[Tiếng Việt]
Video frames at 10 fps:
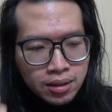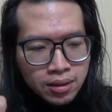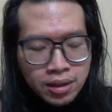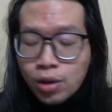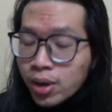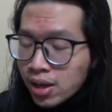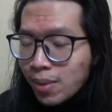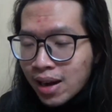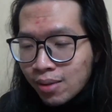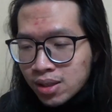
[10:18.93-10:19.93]
nếu khi các
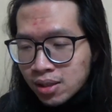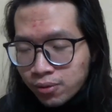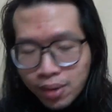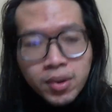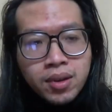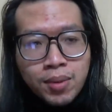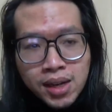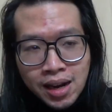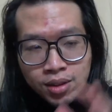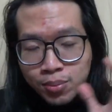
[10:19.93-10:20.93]
bạn làm ra sản phẩm các bạn
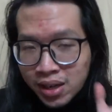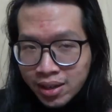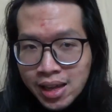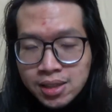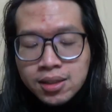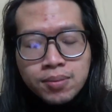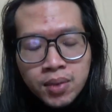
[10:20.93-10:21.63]
làm trong bản test